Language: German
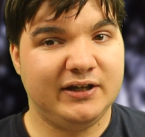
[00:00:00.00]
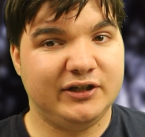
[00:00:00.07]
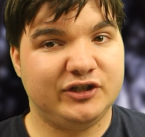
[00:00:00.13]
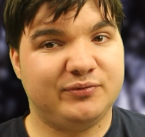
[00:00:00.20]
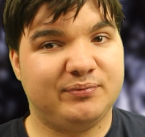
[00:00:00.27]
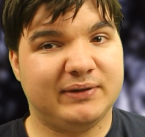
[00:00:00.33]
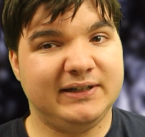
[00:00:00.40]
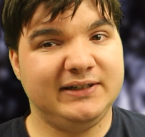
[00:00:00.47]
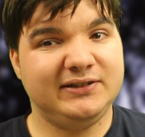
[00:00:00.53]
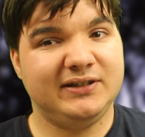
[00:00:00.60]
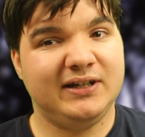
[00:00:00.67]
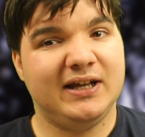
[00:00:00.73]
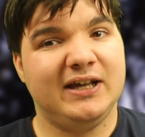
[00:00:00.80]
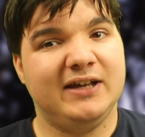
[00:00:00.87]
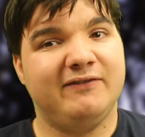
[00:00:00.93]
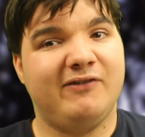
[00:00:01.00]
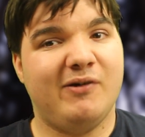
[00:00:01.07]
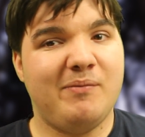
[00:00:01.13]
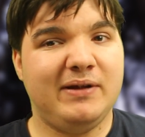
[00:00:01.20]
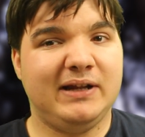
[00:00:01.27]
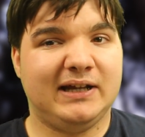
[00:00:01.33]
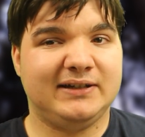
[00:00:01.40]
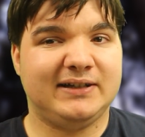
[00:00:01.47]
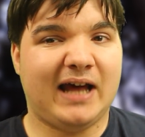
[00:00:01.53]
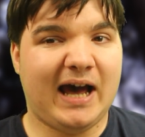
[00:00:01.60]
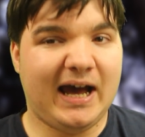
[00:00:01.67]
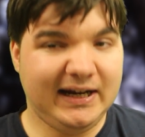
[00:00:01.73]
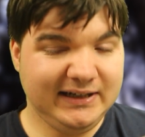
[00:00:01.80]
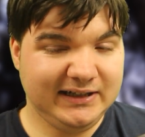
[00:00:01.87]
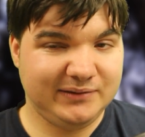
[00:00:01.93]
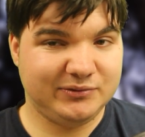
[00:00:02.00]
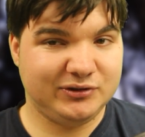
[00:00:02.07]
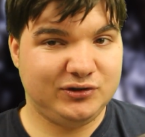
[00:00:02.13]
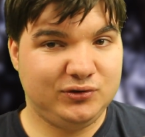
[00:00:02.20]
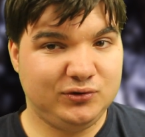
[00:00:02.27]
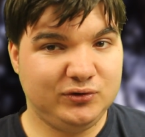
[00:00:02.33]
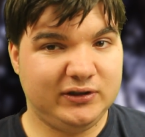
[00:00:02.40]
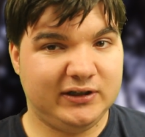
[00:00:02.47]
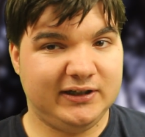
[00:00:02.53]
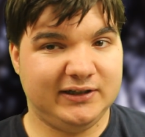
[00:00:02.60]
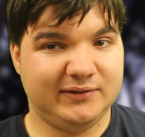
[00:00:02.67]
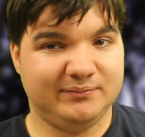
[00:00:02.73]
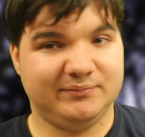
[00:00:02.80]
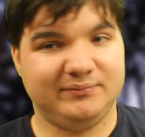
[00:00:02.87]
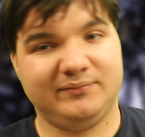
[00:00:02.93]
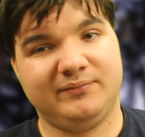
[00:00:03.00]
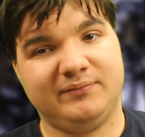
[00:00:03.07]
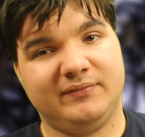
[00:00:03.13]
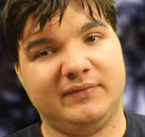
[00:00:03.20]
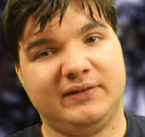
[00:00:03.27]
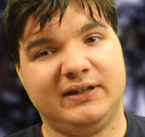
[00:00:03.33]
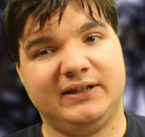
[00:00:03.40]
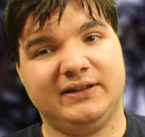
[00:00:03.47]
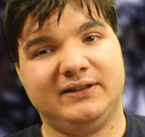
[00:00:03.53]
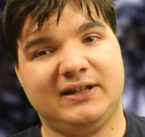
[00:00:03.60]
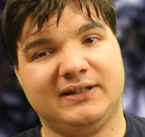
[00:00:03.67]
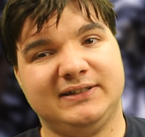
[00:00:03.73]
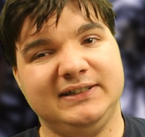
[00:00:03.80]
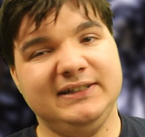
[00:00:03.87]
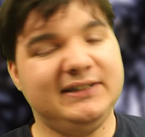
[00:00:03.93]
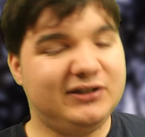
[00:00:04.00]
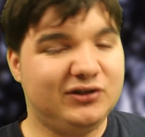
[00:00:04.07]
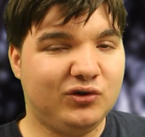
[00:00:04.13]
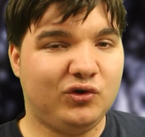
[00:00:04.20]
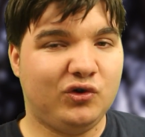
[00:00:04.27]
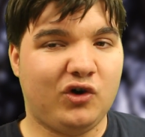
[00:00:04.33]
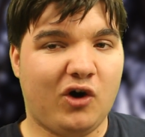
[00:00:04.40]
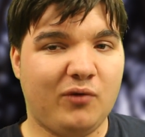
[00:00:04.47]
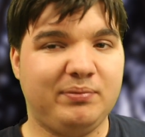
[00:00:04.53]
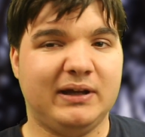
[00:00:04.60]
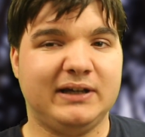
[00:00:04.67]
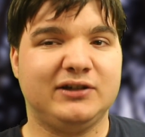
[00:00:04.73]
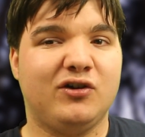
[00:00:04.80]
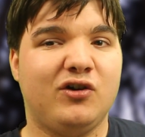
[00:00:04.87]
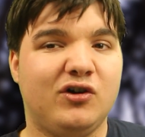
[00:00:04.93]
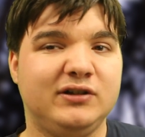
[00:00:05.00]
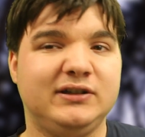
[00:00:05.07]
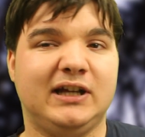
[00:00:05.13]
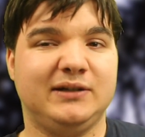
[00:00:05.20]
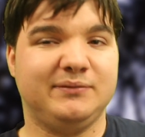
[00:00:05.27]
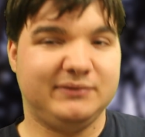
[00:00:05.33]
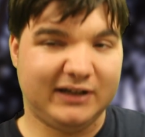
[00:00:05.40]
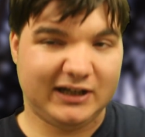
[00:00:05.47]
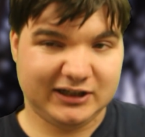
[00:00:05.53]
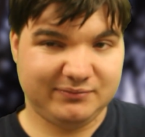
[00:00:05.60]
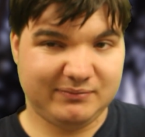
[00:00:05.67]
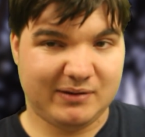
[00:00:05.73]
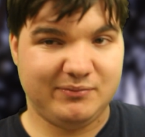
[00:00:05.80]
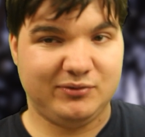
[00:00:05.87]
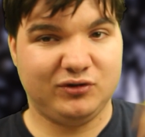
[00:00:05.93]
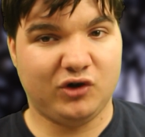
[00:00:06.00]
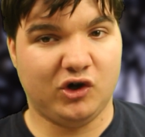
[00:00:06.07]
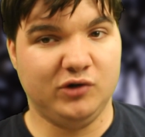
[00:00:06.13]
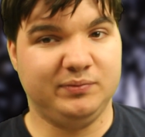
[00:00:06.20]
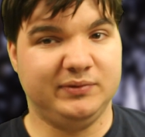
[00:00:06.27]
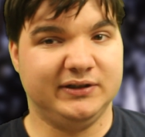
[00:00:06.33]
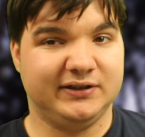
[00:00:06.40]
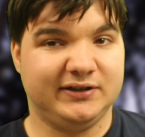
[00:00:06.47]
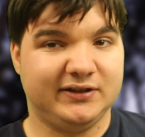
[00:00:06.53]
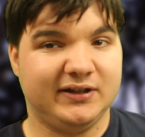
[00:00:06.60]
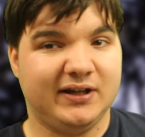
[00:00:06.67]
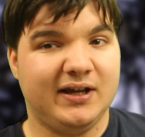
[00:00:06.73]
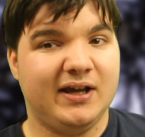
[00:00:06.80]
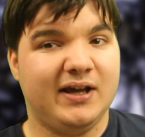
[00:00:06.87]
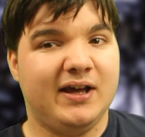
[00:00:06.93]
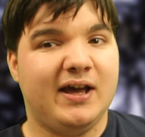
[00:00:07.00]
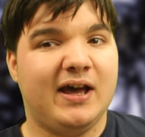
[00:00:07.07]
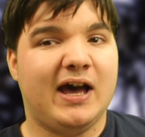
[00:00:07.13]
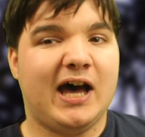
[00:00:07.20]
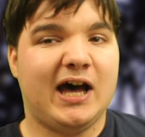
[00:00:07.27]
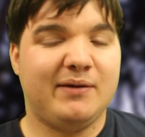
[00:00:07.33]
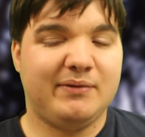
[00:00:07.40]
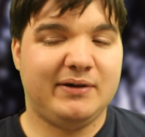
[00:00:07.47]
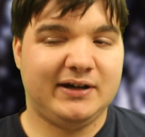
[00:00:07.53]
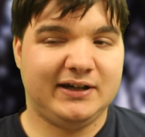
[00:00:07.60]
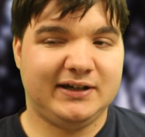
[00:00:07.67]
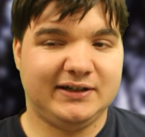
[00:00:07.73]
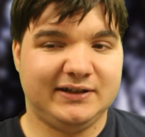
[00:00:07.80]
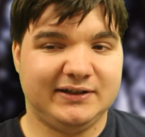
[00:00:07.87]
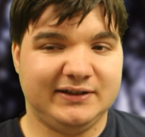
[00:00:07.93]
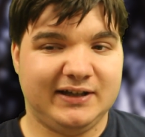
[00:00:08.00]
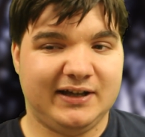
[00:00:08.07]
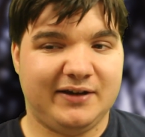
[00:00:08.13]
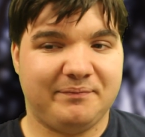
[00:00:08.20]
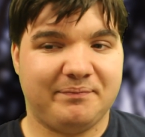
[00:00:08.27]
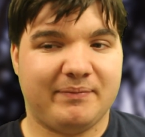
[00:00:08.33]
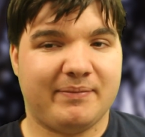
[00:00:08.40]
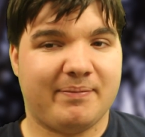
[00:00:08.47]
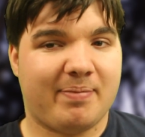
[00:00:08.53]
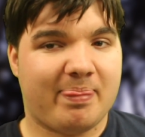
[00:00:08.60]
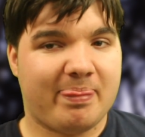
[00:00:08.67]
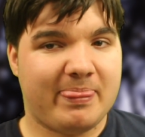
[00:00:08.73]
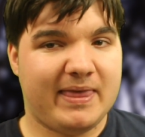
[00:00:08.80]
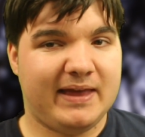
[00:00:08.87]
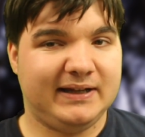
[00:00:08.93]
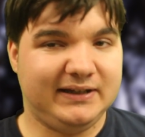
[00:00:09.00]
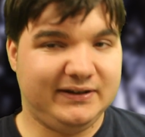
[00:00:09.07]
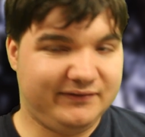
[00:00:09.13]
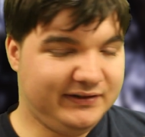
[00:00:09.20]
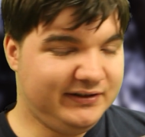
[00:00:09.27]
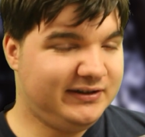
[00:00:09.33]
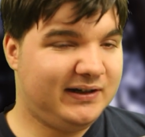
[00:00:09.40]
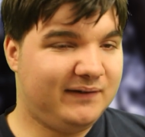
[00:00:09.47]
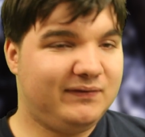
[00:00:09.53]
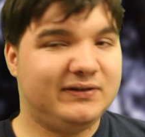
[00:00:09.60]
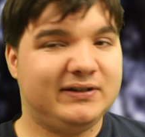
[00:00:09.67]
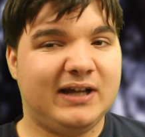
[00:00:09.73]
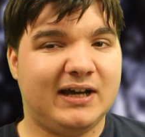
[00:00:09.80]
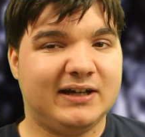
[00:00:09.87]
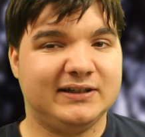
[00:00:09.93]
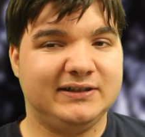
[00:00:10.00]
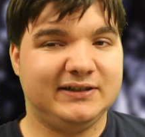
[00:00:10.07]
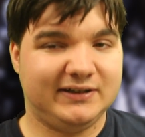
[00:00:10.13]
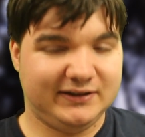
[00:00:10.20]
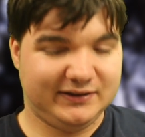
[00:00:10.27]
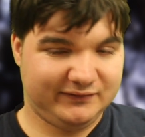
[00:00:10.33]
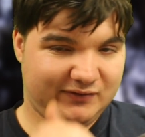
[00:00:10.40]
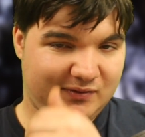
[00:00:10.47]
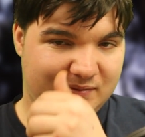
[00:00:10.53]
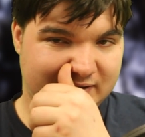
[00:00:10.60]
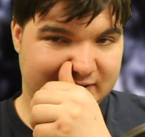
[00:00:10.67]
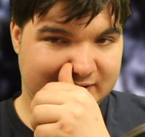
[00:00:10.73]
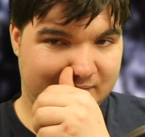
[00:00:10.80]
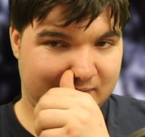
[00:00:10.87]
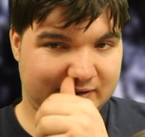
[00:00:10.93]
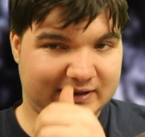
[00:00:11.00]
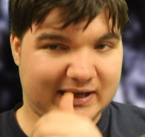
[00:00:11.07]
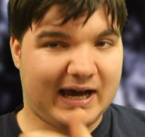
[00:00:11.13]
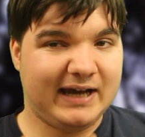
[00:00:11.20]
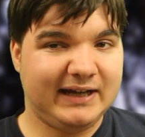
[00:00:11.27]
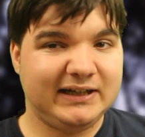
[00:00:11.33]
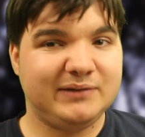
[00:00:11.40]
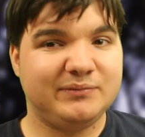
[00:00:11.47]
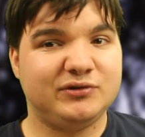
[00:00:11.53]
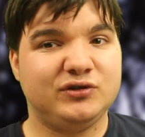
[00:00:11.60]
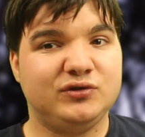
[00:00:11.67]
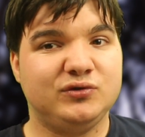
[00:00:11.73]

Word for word: Sprich, wenn man das einnehmen tut, ähm, das ist so, ob dein Gehirn dann, sag ich mal, betäubt ist. Aber die Wissenschaftler sagen, äh, wenn man die Tablette einnehmen